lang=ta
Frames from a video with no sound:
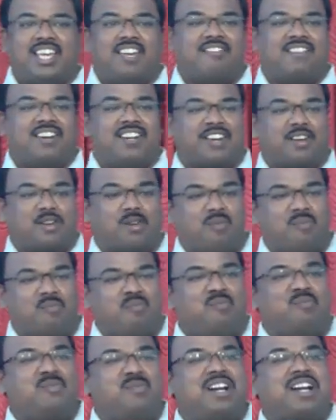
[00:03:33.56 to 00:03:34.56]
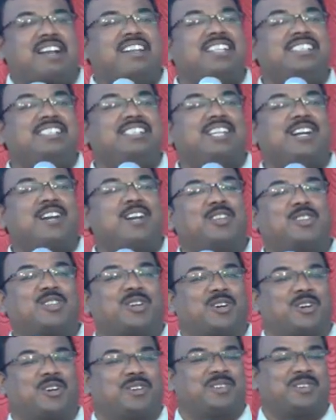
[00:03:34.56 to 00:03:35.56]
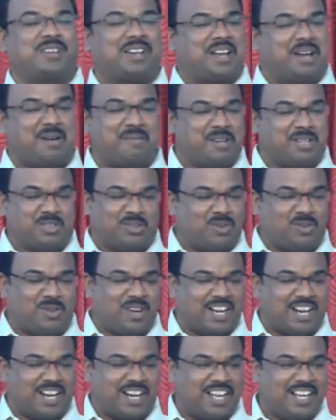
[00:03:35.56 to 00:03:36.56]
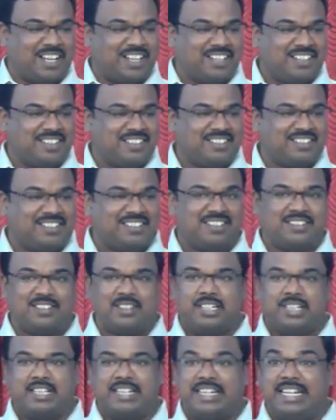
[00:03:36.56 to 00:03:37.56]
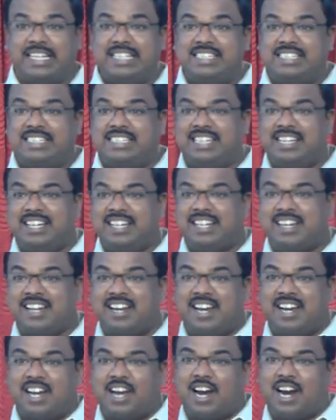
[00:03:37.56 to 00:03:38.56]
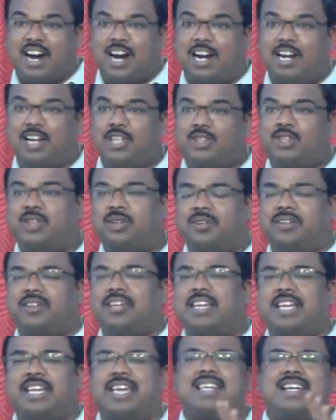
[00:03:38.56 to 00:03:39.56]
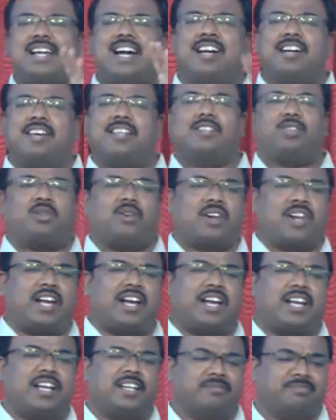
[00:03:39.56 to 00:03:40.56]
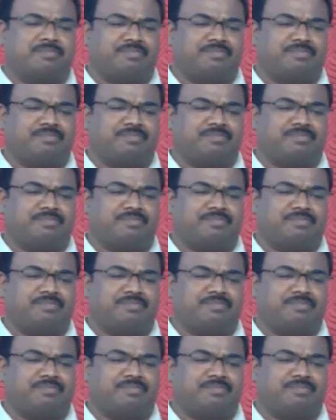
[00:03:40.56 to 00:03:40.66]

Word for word: இவனுக்கு ரொம்ப நெஞ்சு அழுத்தம் அப்படின்னு சொல்லுவாங்களா நெஞ்சு அழுத்தம் எதுக்காக அதை சொல்றாங்க